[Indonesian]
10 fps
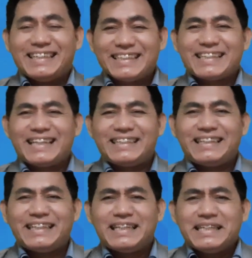Saat
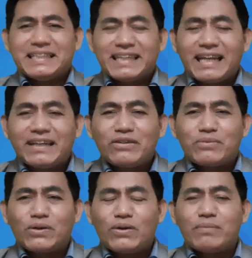ini saya rindu
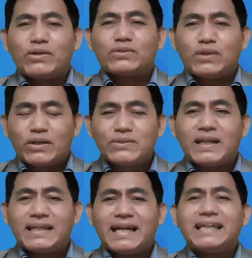berdoa buat
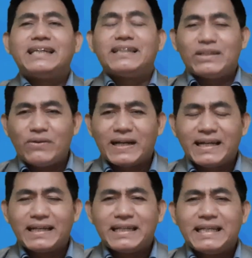saudara-saudara yang ingin didoakan,